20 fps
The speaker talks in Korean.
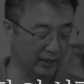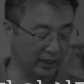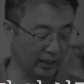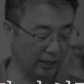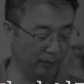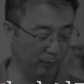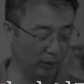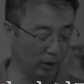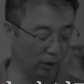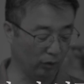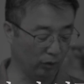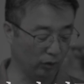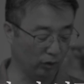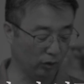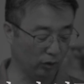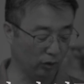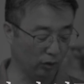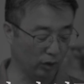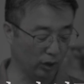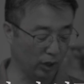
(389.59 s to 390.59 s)
사람이
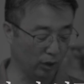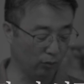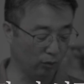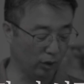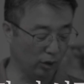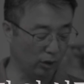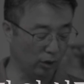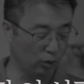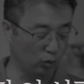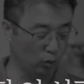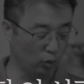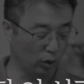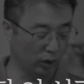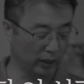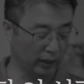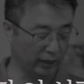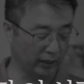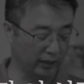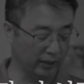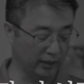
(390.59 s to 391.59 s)
어떻게 우리를
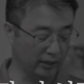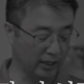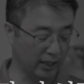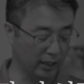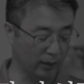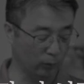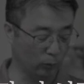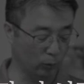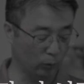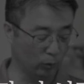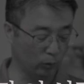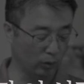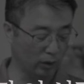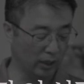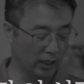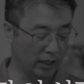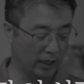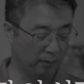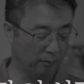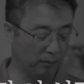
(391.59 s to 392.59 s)
구원하겠느냐 하고
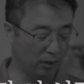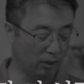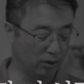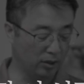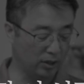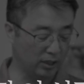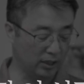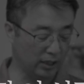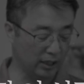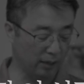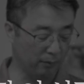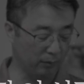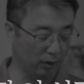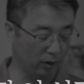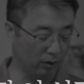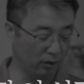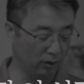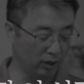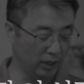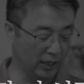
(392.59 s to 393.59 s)

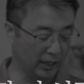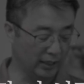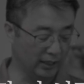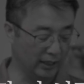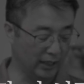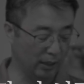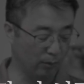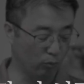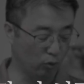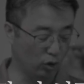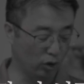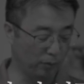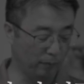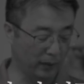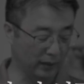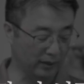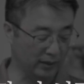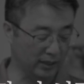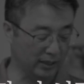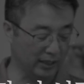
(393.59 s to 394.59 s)
멸시하며 예물을
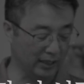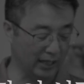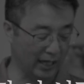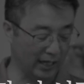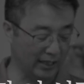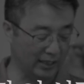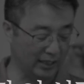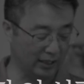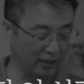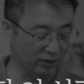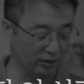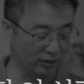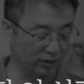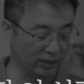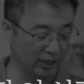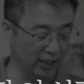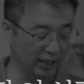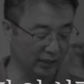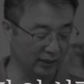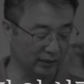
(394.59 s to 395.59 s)
바치지
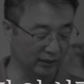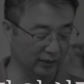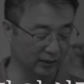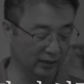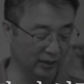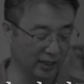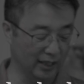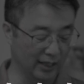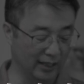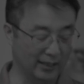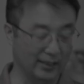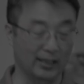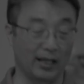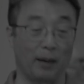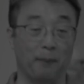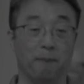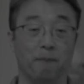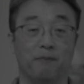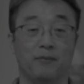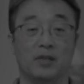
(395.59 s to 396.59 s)
아니하였으나 그는
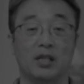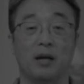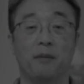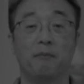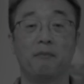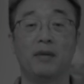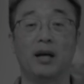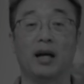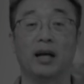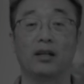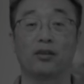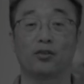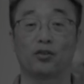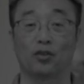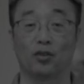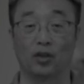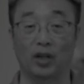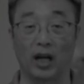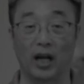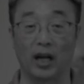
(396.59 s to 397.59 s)

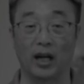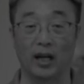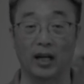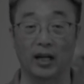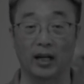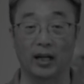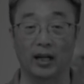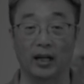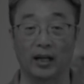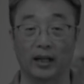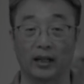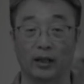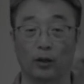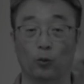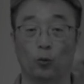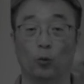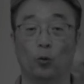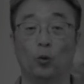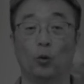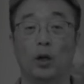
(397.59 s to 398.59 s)
잠잠하였더라
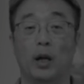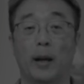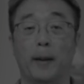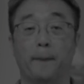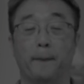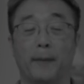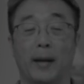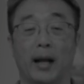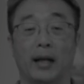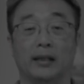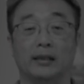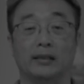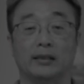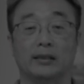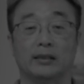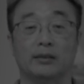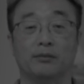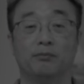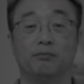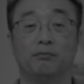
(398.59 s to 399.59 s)
라고
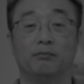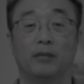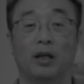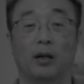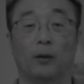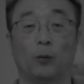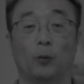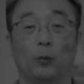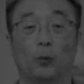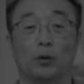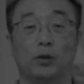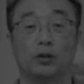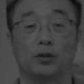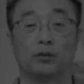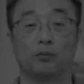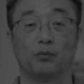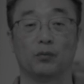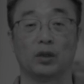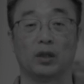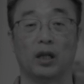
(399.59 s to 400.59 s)
말씀하고
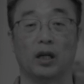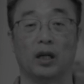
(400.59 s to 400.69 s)
있습니다.